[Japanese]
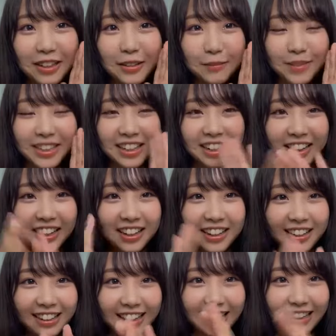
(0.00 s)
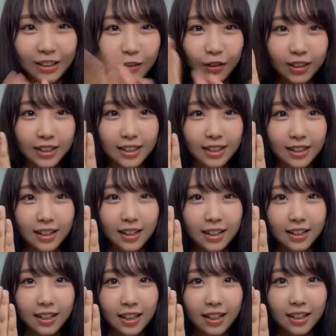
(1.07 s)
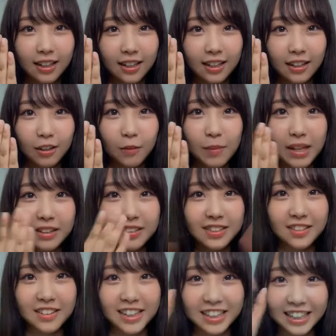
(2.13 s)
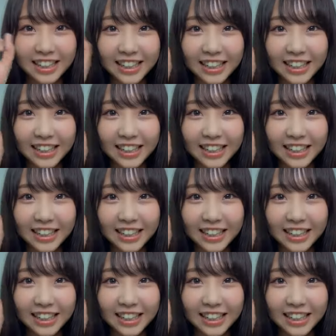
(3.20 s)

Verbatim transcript: カウントありがカウントできましたありがとうゆこりんさん